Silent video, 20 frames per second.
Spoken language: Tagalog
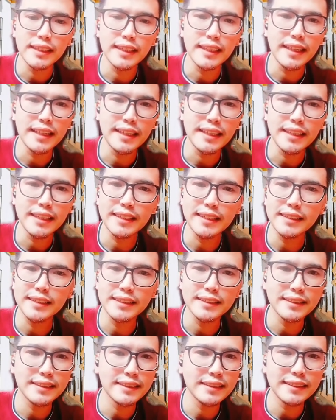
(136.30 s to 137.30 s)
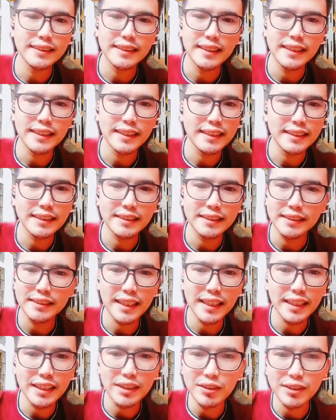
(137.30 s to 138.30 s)
And
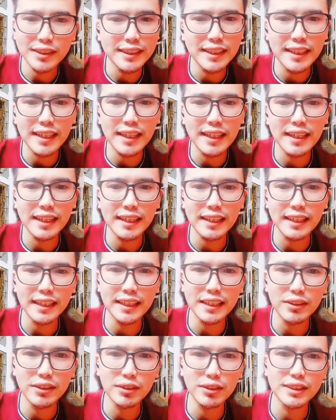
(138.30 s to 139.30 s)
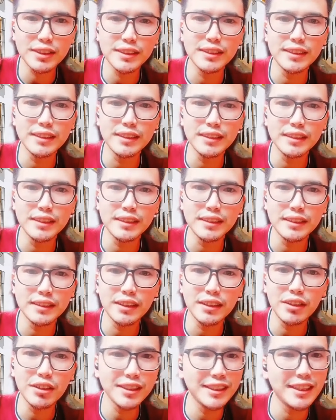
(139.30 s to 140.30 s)
kay Lord na, kay Lord,
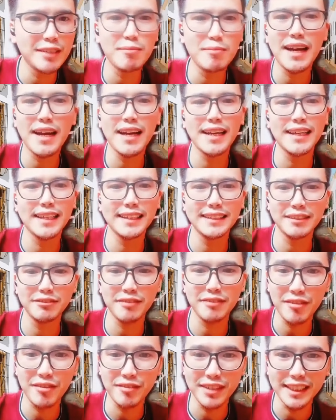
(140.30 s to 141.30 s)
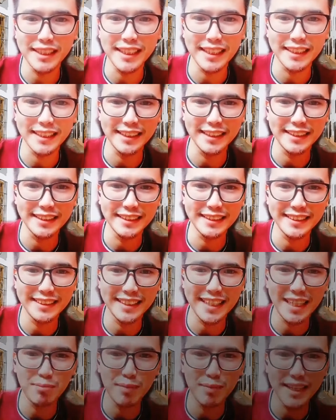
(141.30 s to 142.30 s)
si Lord na bahala sa family natin. God